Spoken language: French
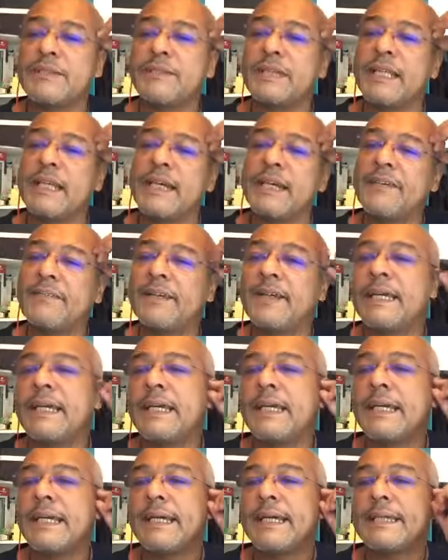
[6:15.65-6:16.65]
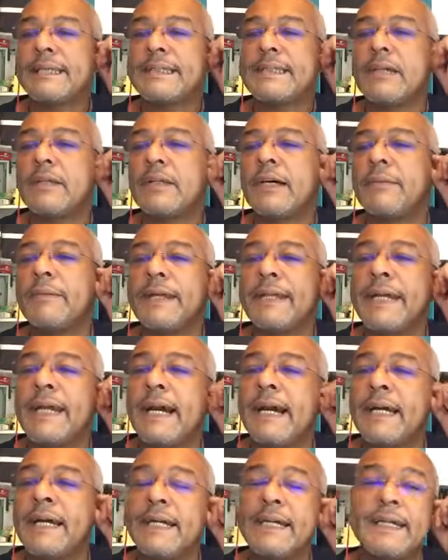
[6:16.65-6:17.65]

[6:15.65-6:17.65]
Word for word: vient d'arriver. Sandra Manera.